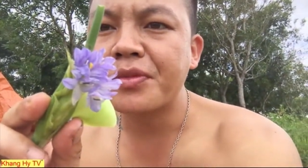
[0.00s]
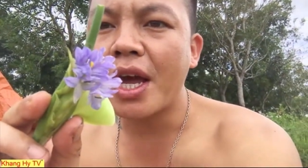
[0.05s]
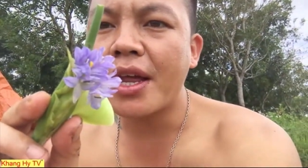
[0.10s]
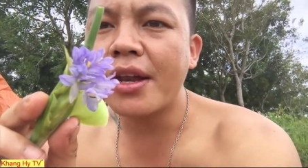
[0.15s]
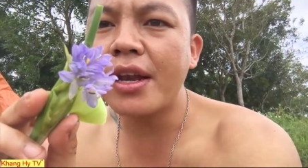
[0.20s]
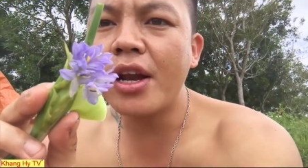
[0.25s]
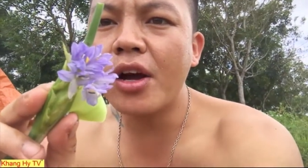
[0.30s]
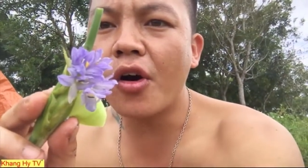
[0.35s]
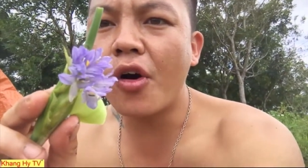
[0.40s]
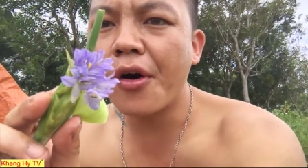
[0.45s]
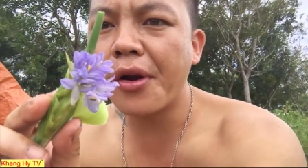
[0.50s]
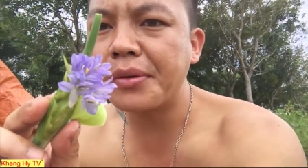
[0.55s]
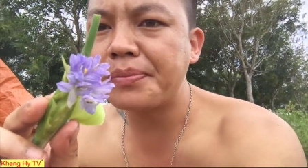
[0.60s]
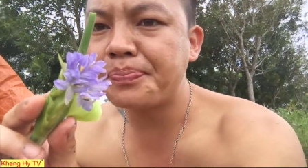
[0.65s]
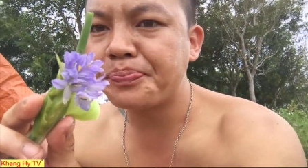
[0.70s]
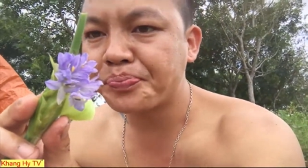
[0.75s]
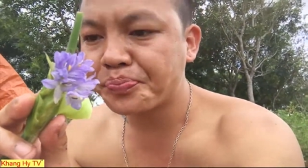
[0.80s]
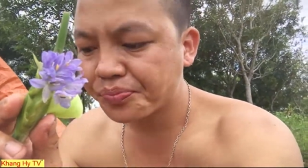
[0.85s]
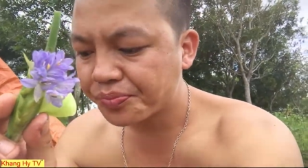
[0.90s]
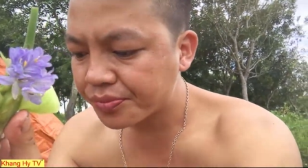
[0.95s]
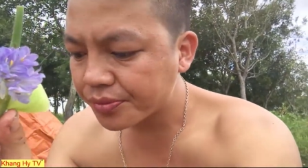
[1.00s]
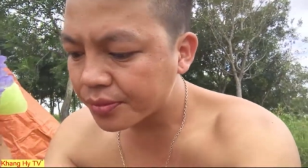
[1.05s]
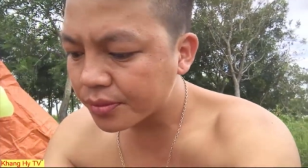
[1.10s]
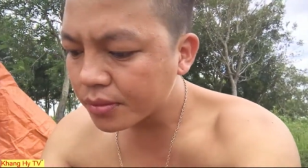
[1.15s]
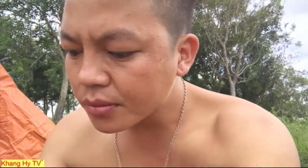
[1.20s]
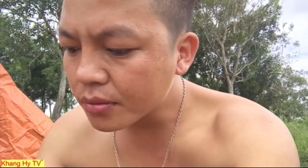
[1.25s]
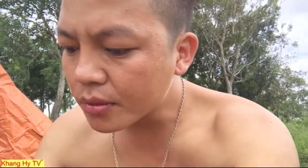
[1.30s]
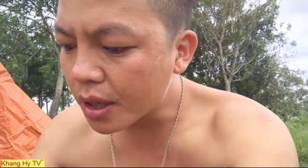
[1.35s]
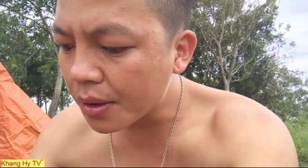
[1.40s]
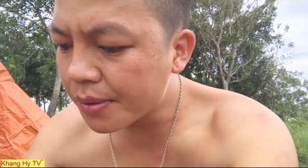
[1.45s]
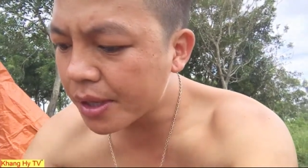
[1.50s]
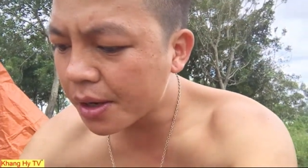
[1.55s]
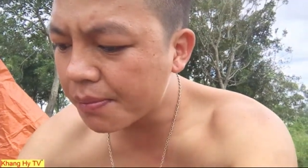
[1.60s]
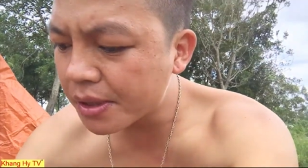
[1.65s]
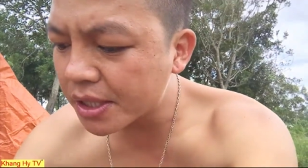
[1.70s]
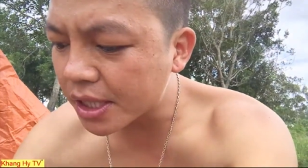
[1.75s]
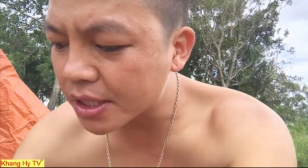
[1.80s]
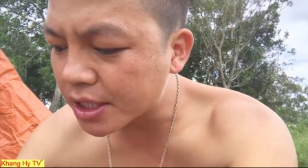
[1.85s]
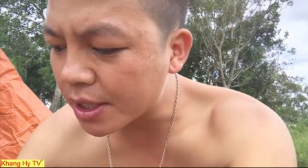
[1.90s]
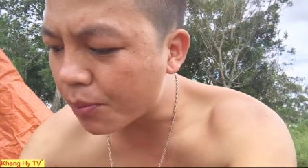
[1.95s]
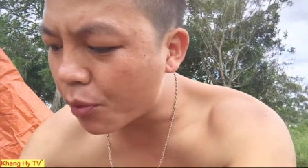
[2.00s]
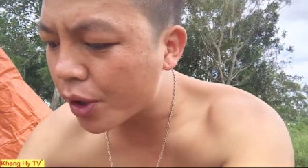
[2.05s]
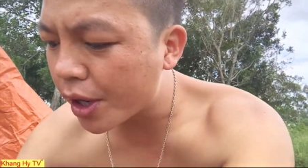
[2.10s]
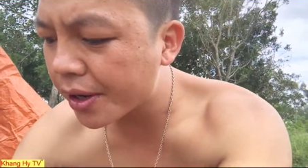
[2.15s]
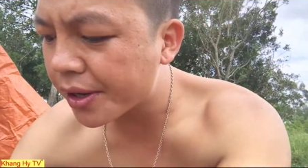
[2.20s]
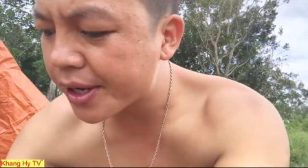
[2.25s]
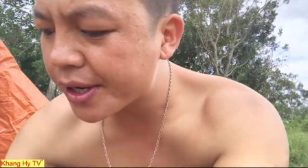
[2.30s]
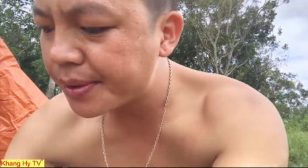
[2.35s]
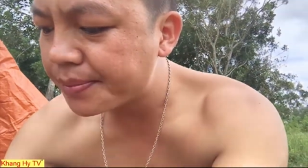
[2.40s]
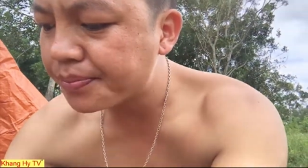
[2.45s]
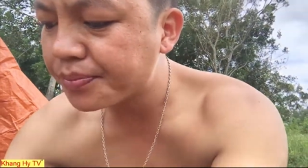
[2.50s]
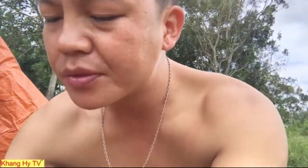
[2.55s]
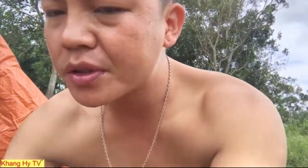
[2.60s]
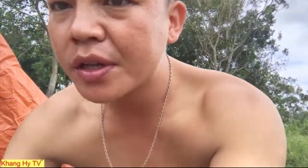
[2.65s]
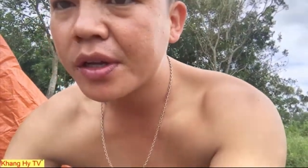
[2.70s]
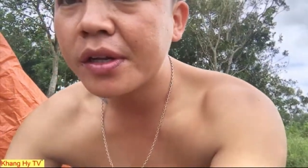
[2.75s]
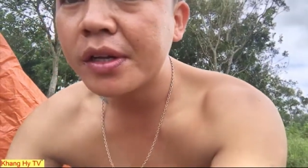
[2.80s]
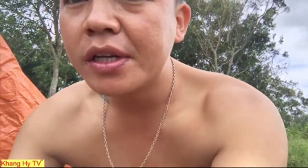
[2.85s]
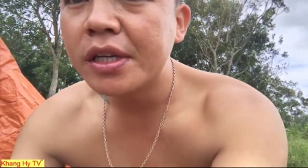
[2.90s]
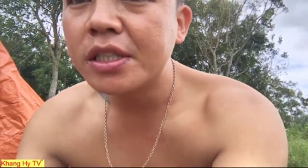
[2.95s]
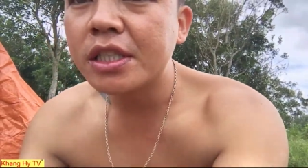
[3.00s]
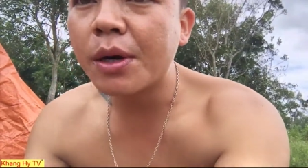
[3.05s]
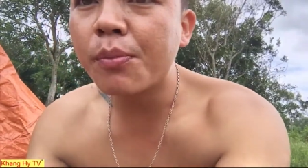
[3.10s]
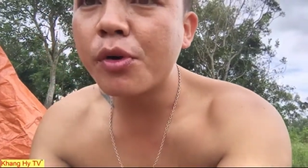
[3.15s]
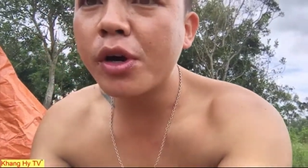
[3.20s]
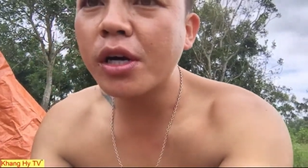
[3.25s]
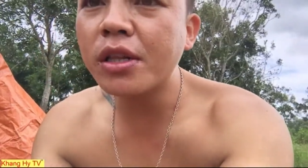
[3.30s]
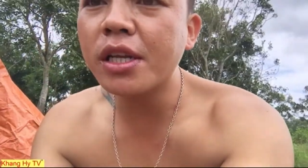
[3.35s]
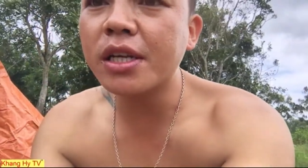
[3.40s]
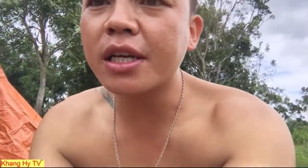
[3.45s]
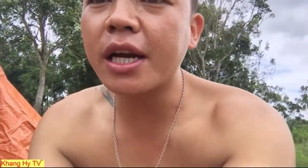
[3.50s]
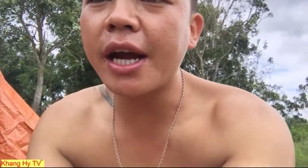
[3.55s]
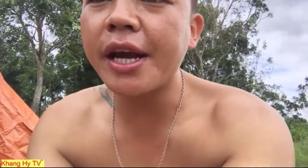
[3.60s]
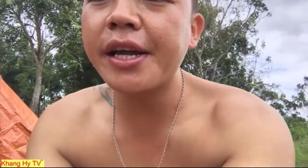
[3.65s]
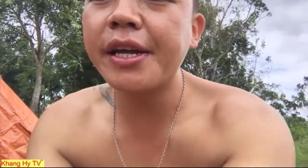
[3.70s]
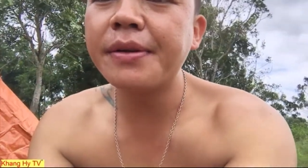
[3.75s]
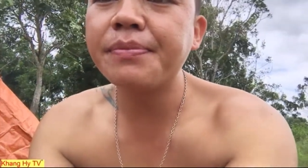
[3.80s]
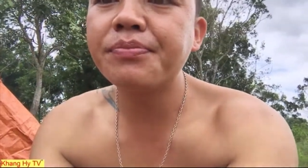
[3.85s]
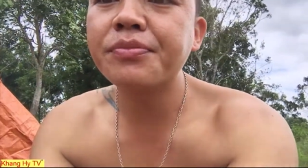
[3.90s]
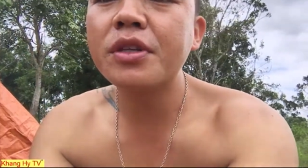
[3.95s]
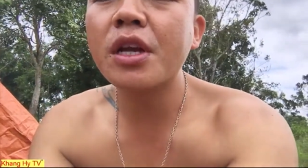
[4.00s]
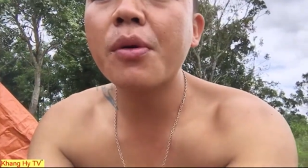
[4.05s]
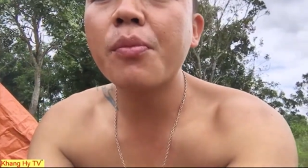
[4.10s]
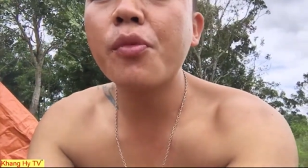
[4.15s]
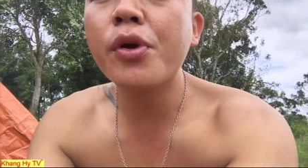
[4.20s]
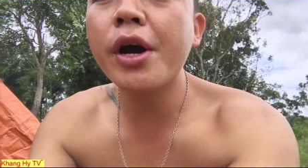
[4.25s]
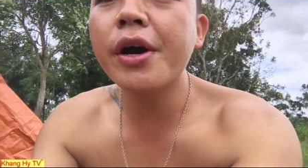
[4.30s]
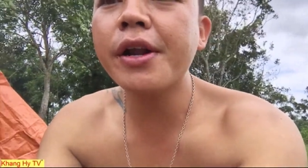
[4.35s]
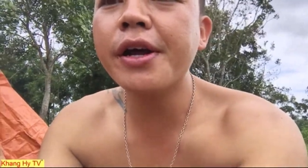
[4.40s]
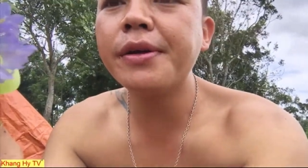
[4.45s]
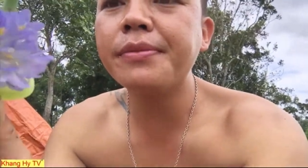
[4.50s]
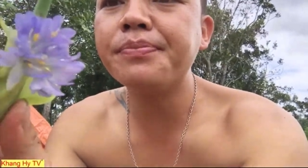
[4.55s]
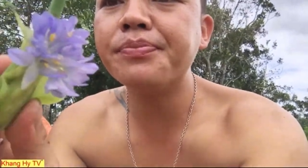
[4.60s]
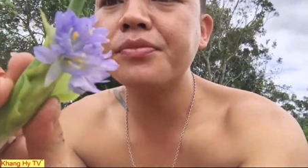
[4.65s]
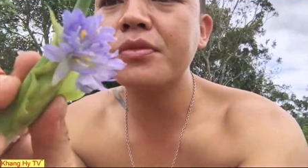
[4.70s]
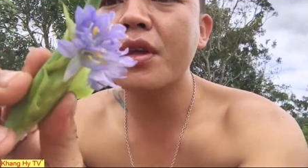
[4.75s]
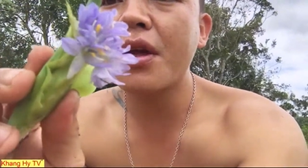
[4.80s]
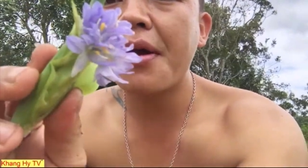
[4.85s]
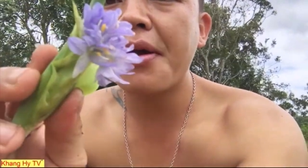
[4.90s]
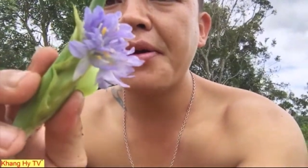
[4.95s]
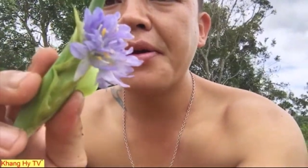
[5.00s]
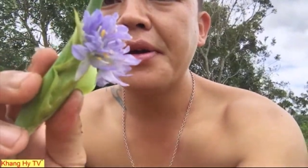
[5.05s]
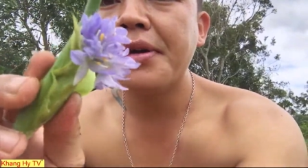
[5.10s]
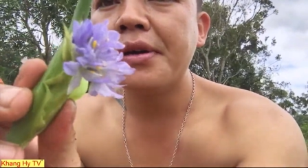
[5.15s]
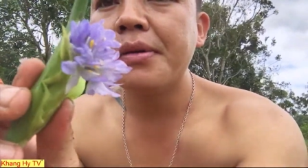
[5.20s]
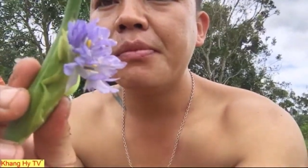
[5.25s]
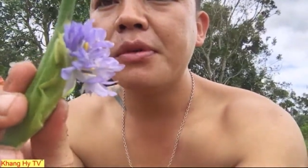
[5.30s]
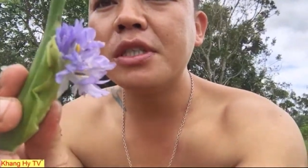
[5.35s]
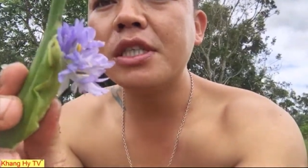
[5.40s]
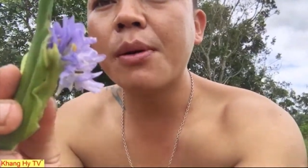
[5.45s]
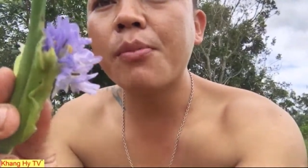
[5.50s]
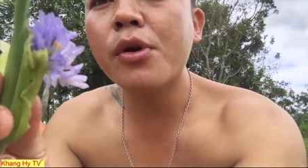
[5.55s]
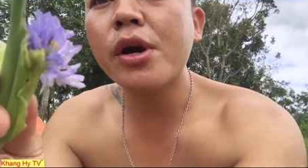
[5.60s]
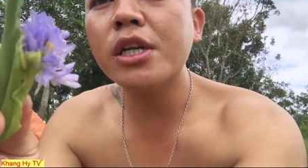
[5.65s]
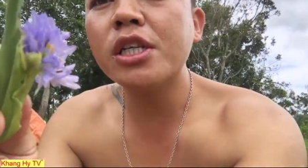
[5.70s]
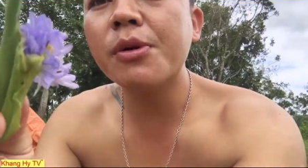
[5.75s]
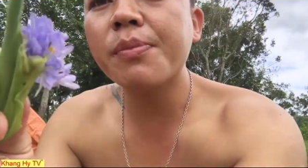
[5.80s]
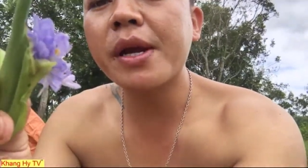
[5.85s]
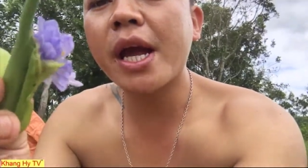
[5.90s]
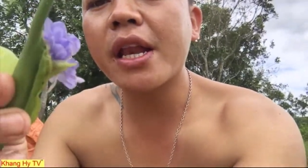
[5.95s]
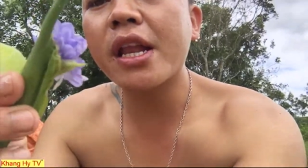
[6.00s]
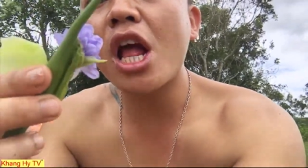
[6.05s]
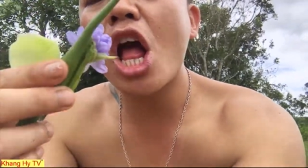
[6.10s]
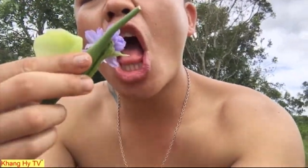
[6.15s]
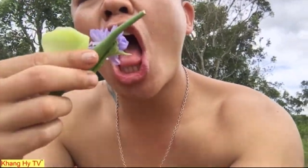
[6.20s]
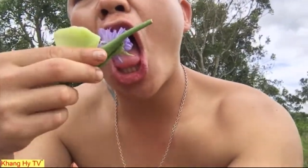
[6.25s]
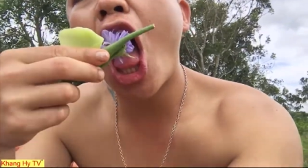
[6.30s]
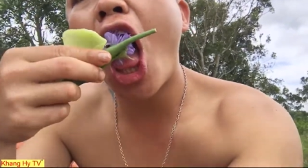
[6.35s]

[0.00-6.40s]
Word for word: ăn rất là ngon bây giờ mình sẽ chấm muối ớt nhá chấm muối ớt thật cay muối ớt á mình chấm muối ớt xong mình ăn nhá